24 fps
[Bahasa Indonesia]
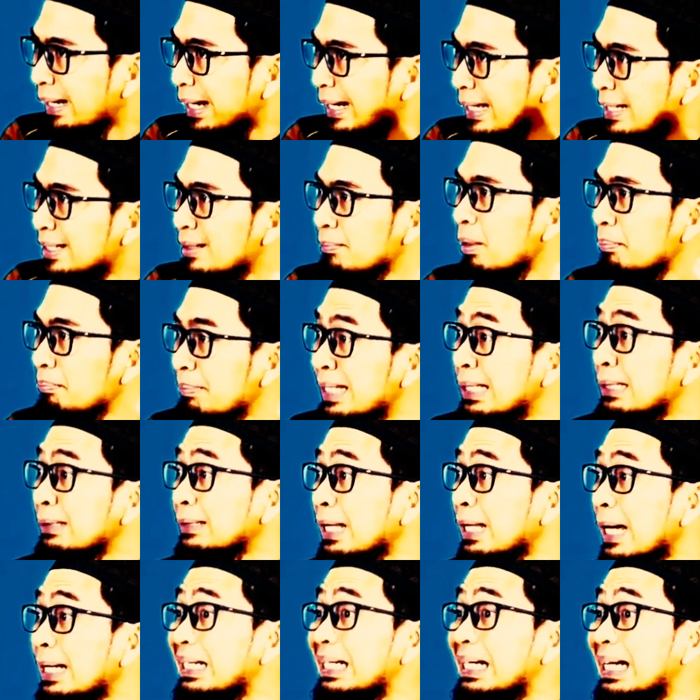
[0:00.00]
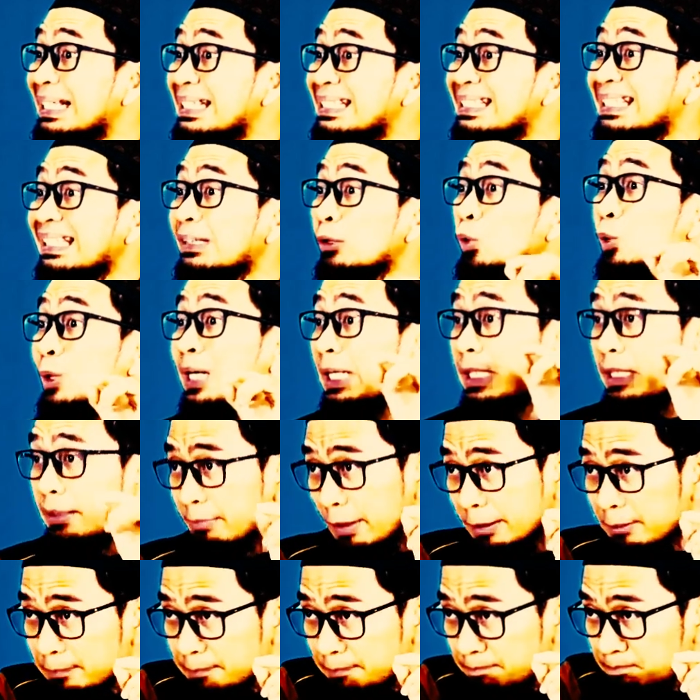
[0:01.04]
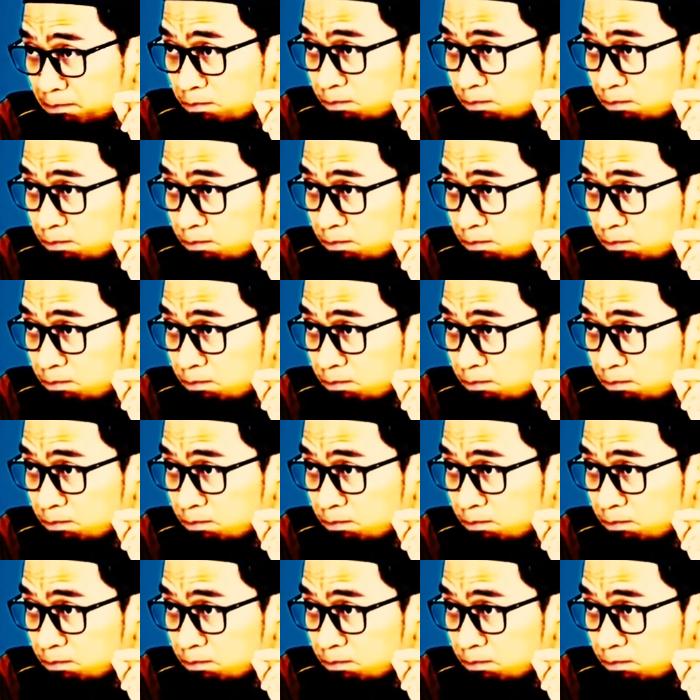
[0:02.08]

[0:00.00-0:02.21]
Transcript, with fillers: Anda ingin meminta dengan satu kalimat,